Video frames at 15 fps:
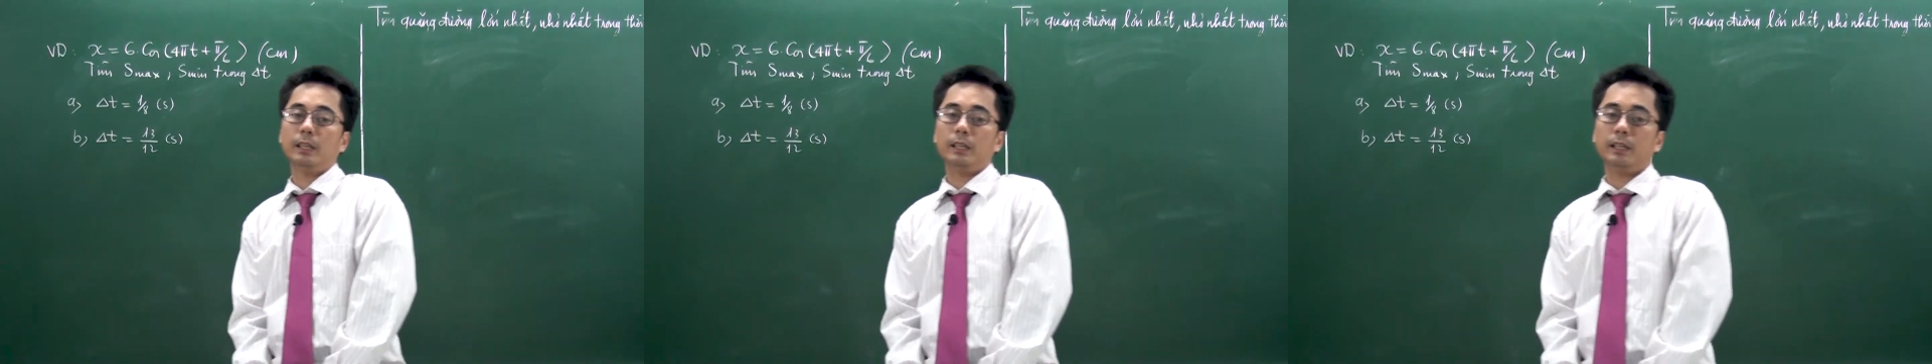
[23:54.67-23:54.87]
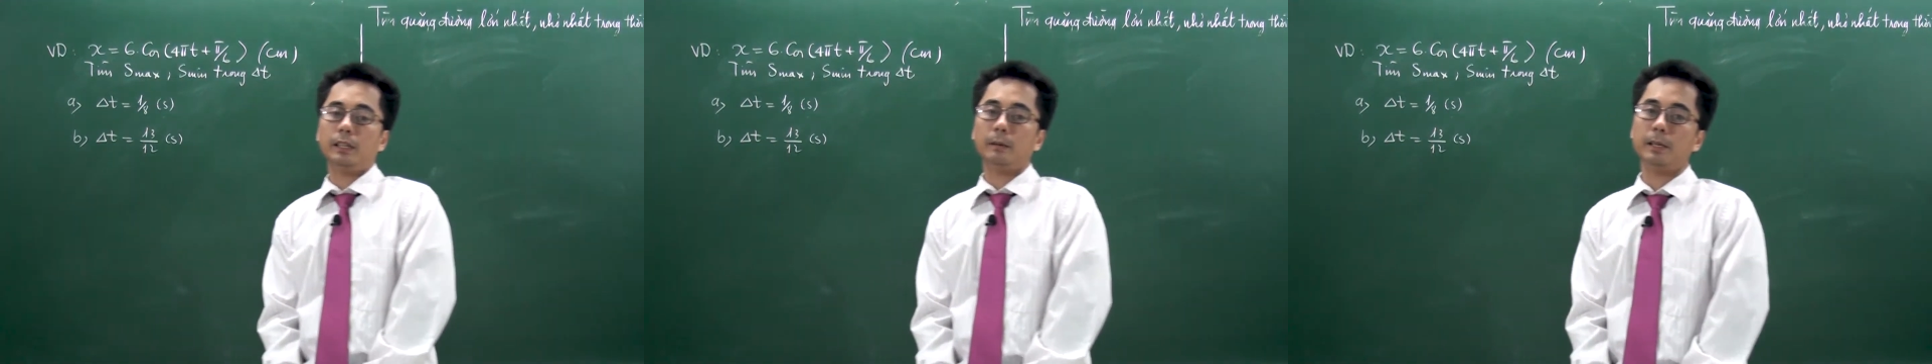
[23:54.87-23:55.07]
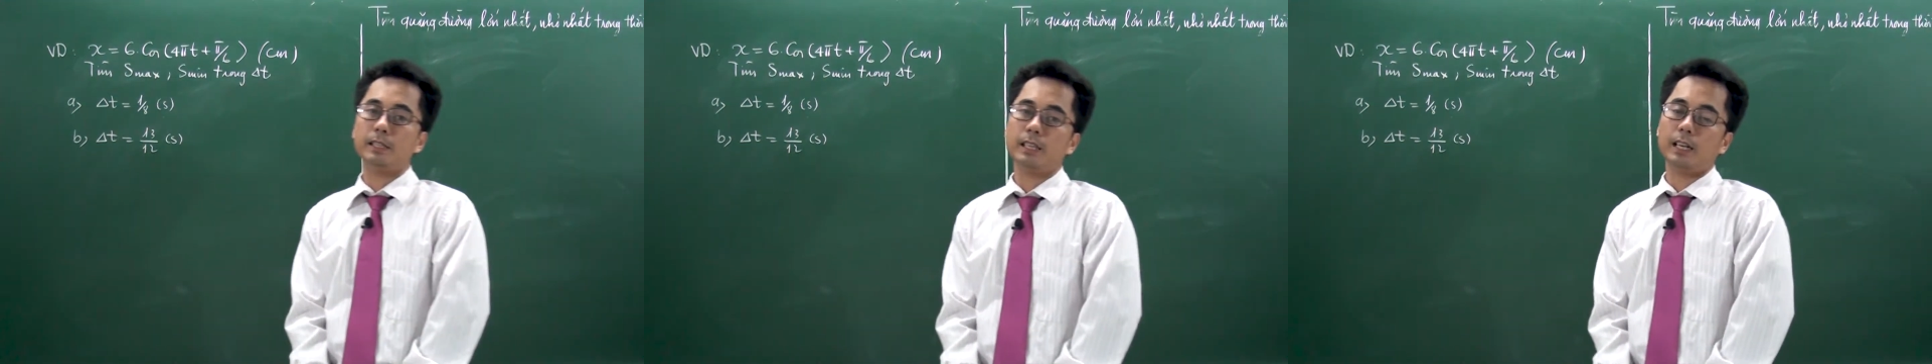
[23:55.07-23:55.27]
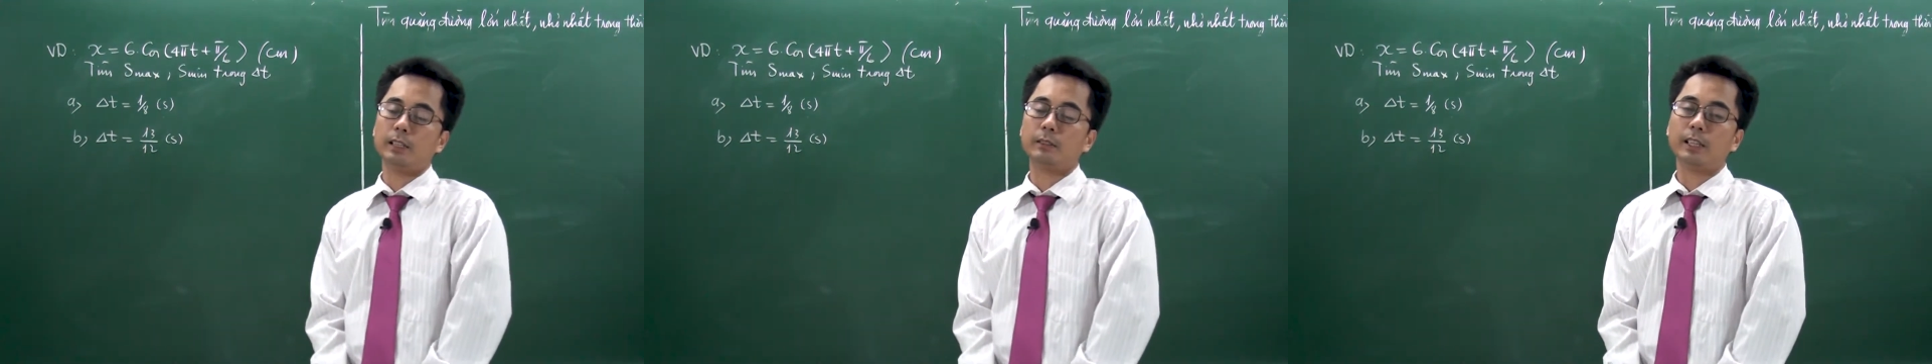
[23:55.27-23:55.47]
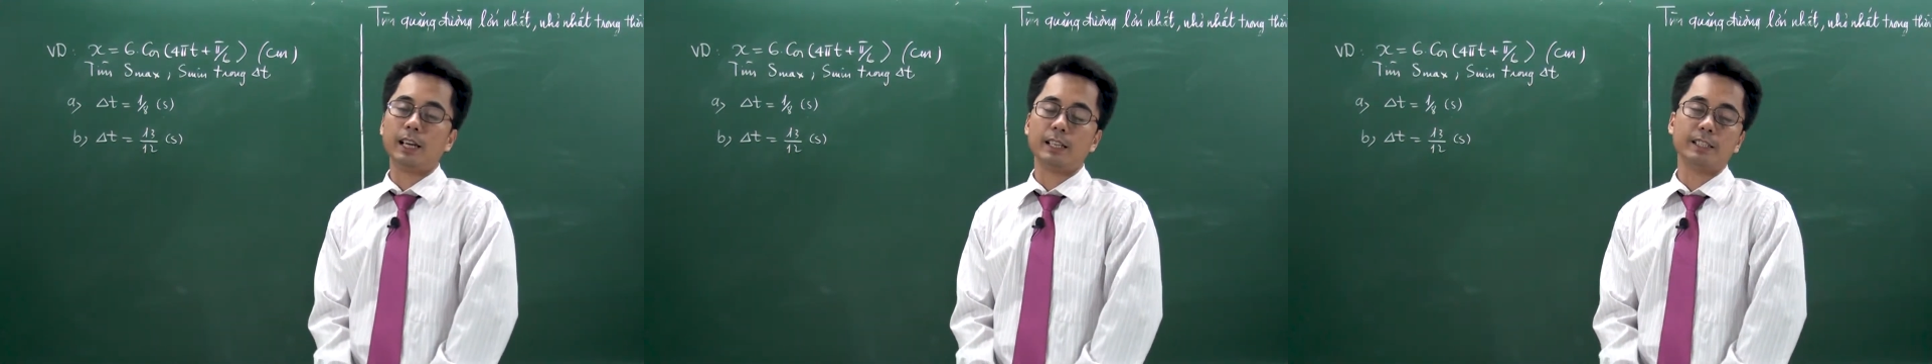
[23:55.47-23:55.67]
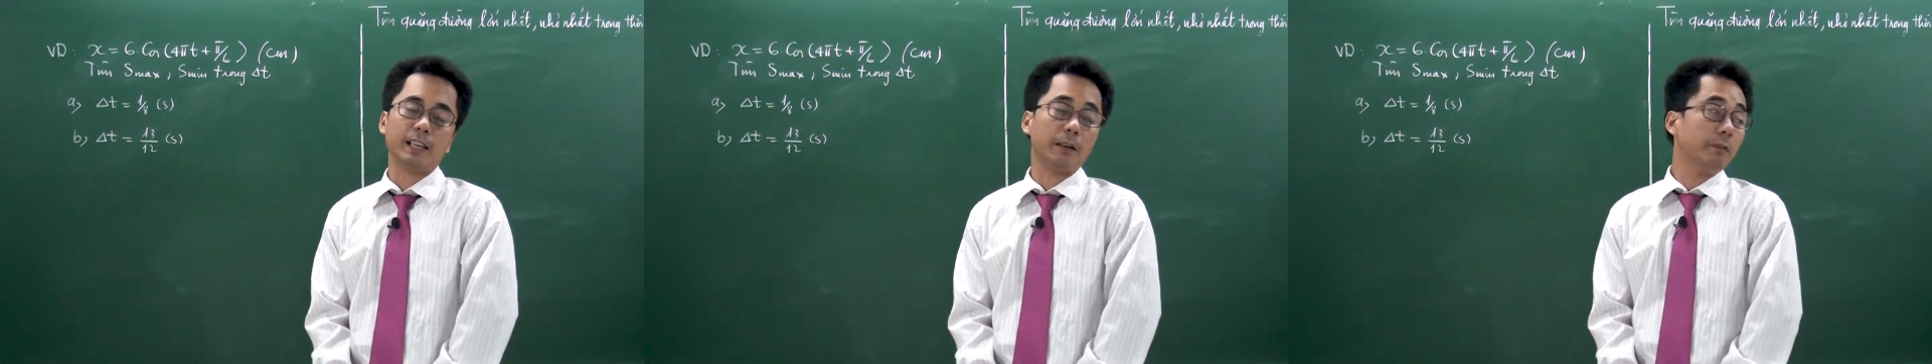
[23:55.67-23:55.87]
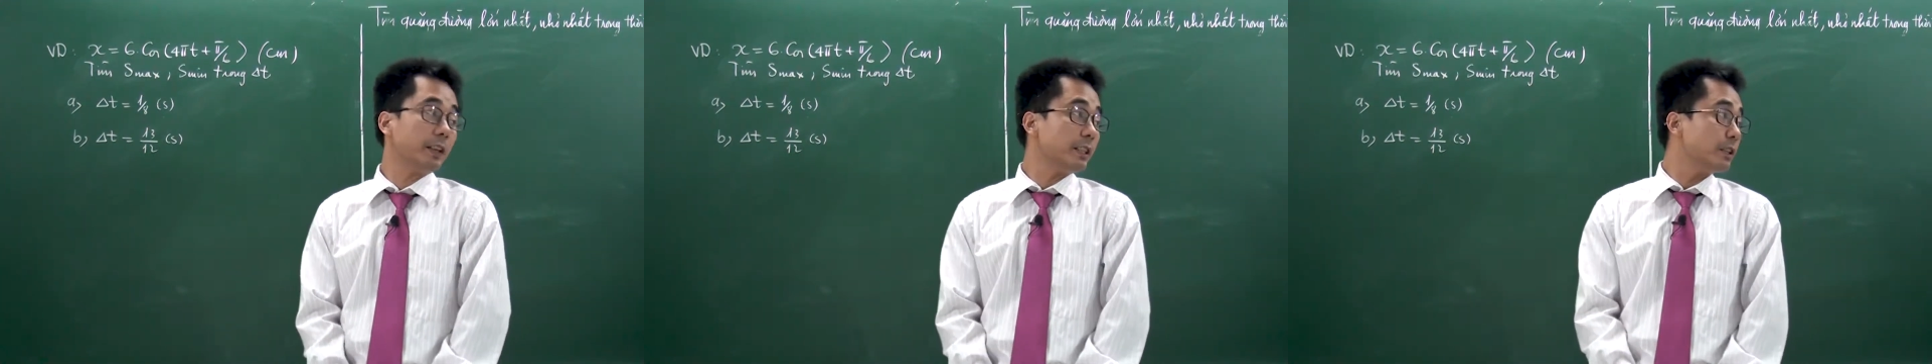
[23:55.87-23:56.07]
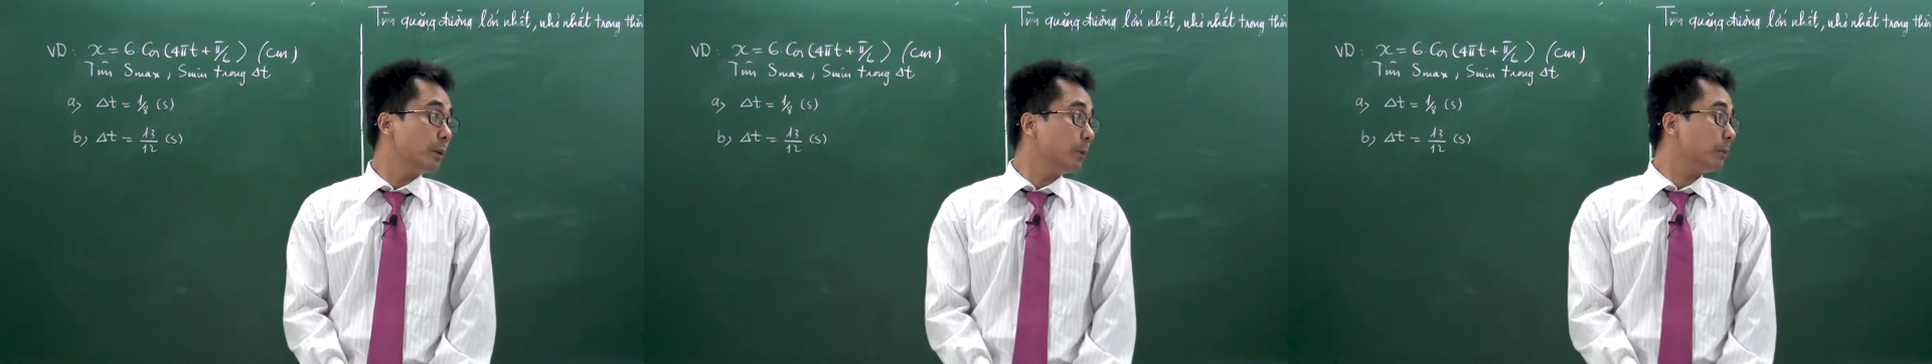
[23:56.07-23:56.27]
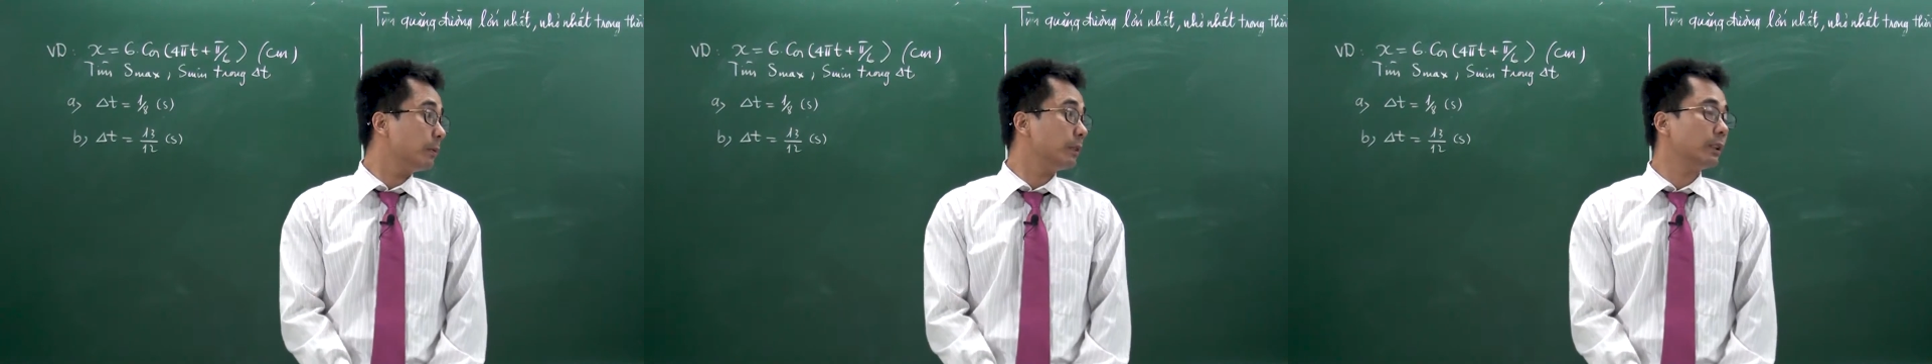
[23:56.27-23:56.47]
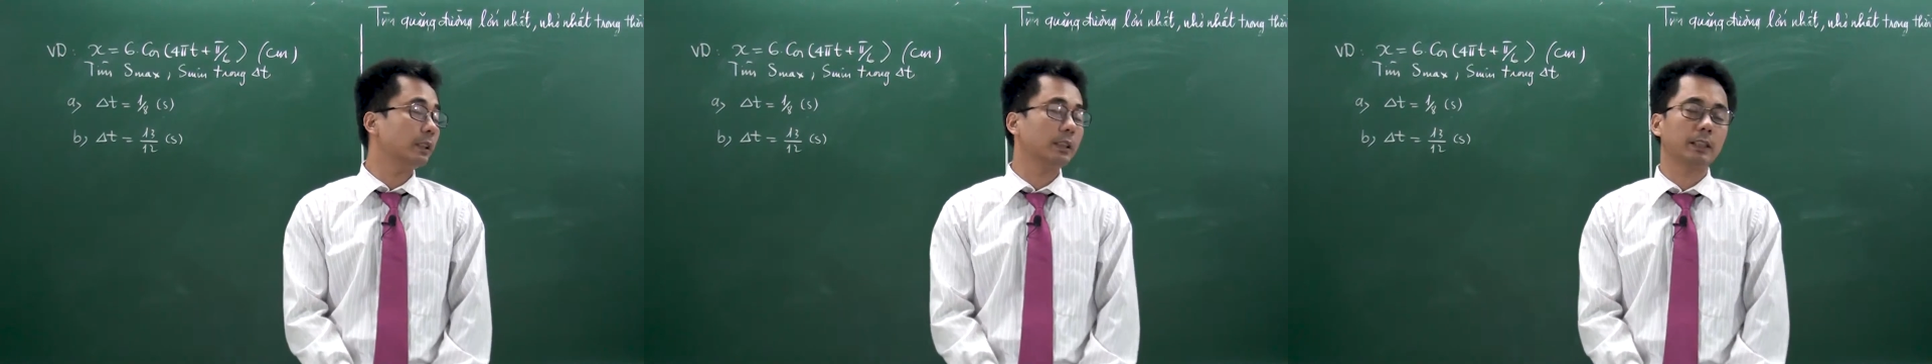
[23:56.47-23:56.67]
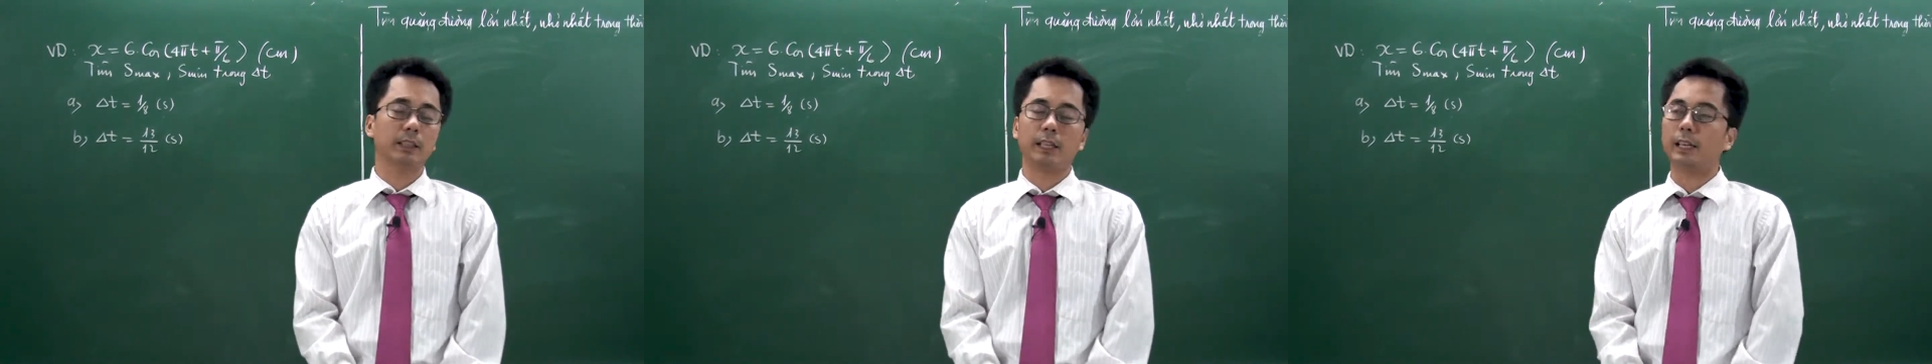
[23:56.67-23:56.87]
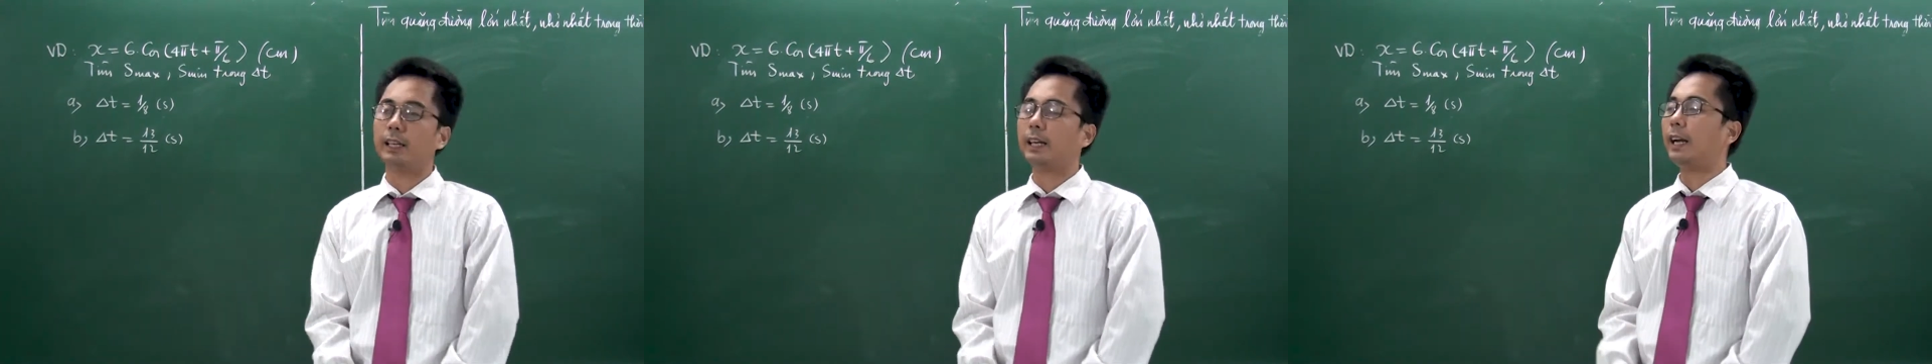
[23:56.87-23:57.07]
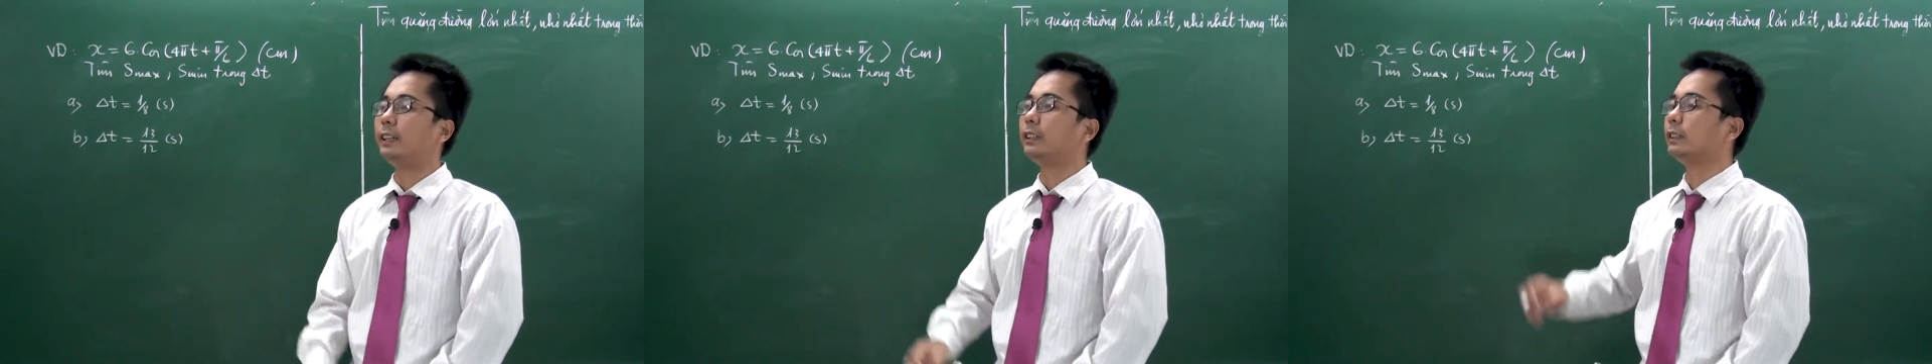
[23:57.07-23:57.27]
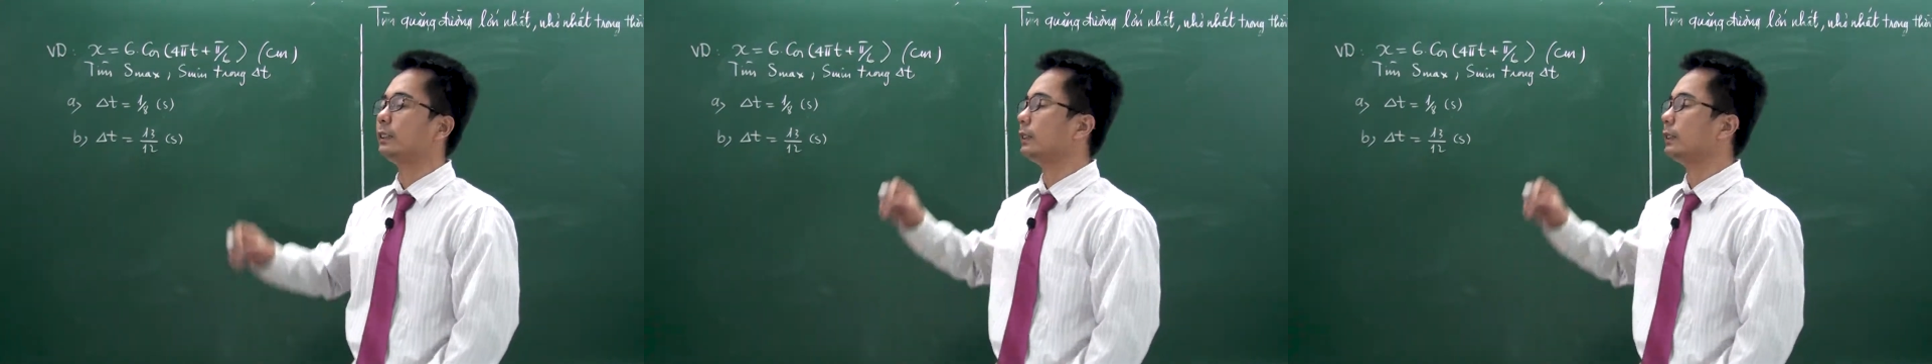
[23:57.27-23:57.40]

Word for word: Thì bây giờ chúng ta sẽ vận dụng cái cách